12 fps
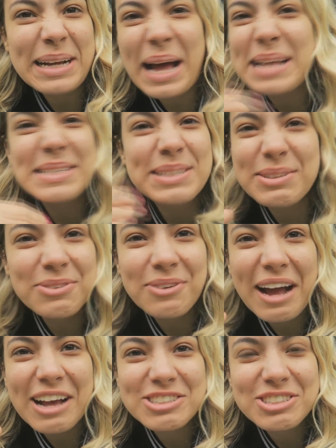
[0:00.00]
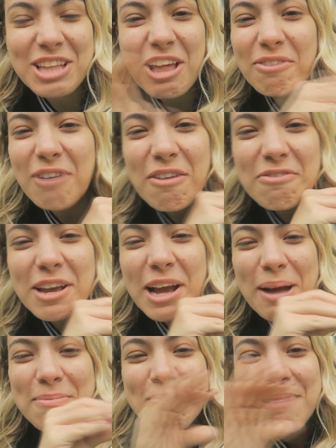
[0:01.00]
Casando no castelo vai
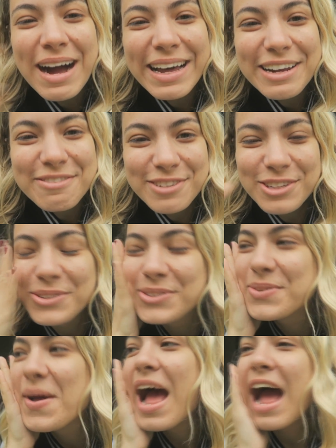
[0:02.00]
ficar maravilhoso.